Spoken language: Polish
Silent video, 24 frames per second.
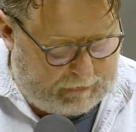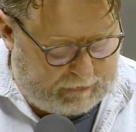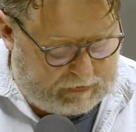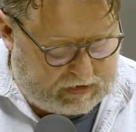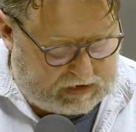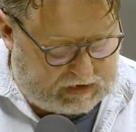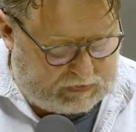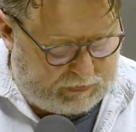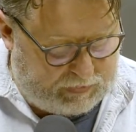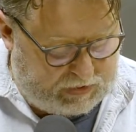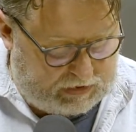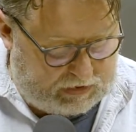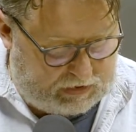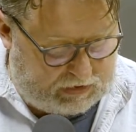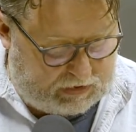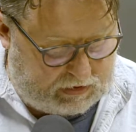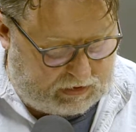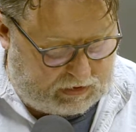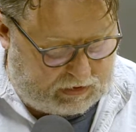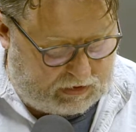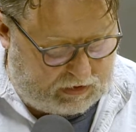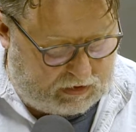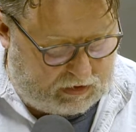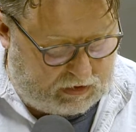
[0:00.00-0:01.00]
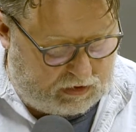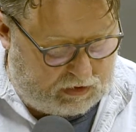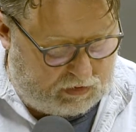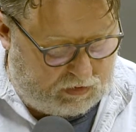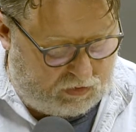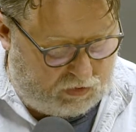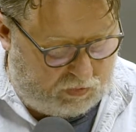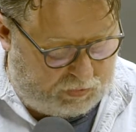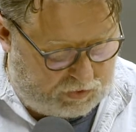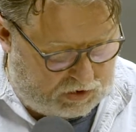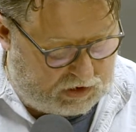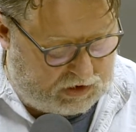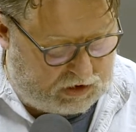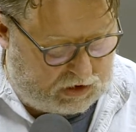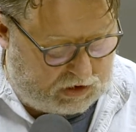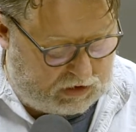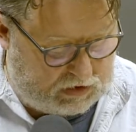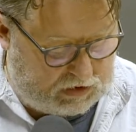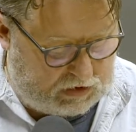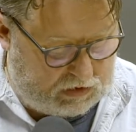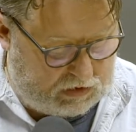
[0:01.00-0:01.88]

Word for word: zbyt e, uproszczony.